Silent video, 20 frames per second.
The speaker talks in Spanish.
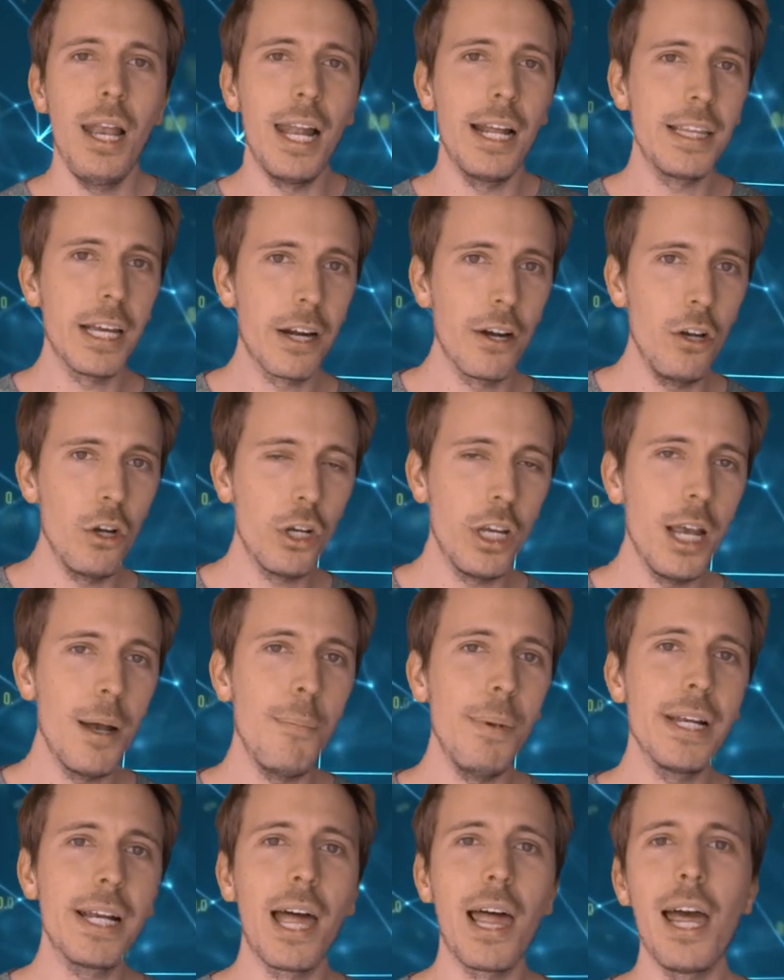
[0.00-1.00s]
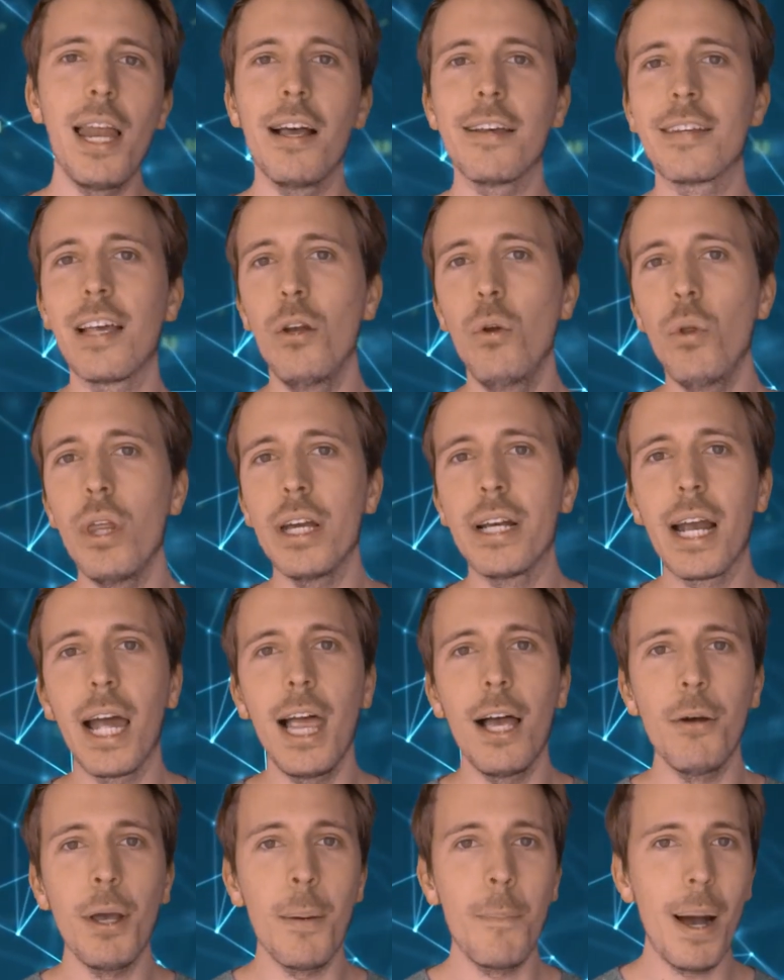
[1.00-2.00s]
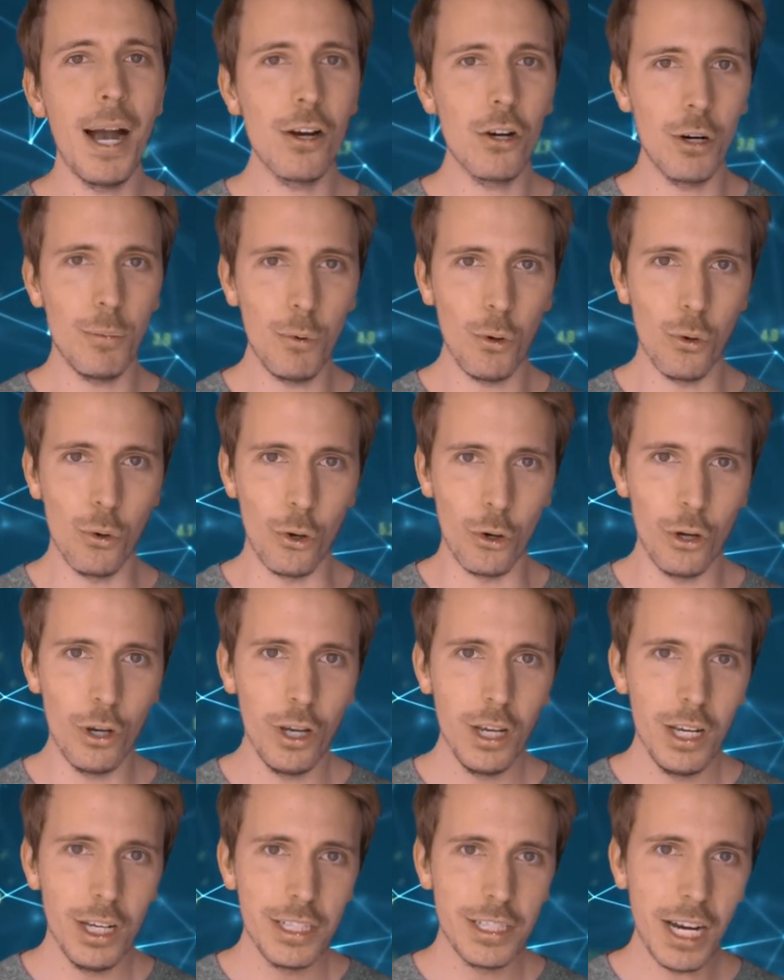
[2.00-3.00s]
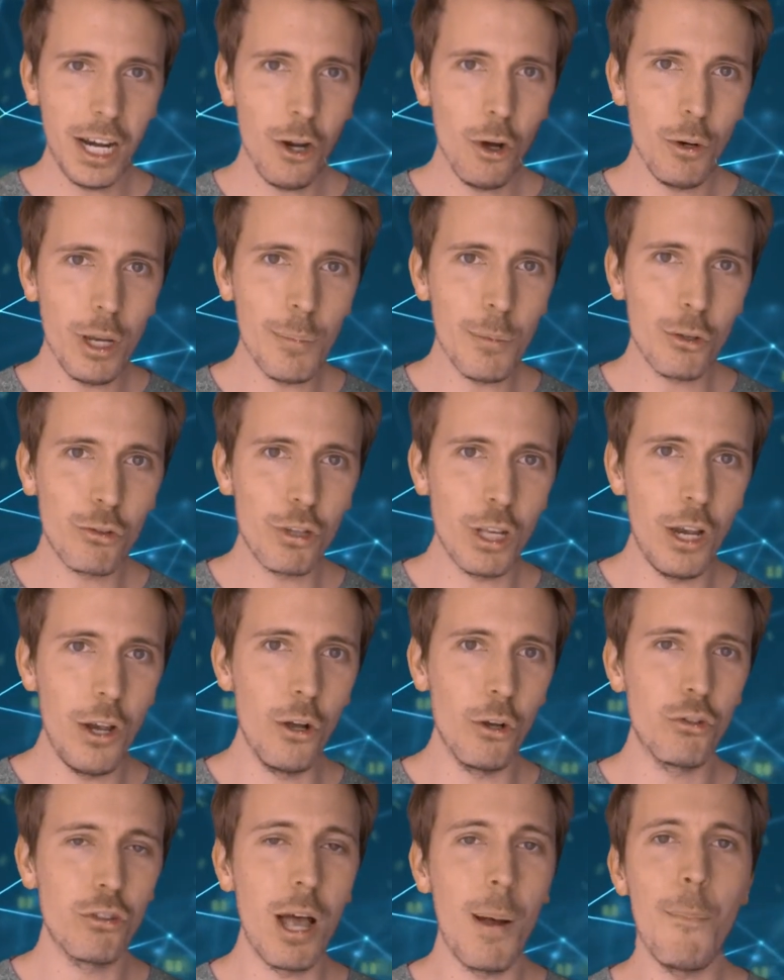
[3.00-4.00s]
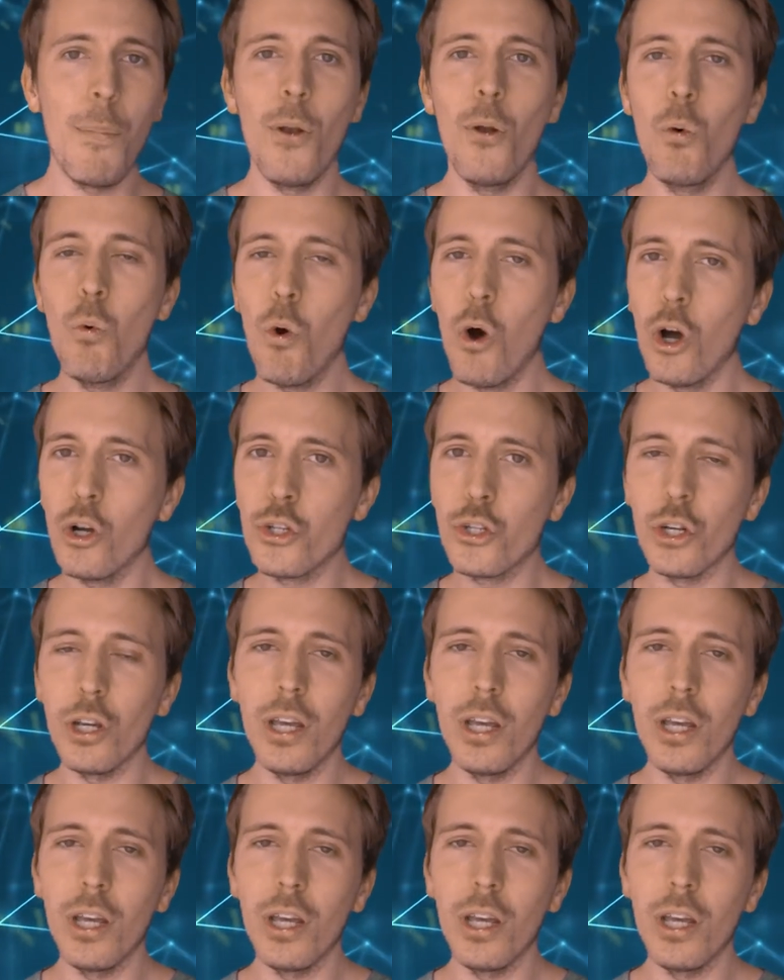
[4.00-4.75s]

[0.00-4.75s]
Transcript: La tecnología aplicada a la salud es cada vez más común. Ya lo vimos en los Apple Watch,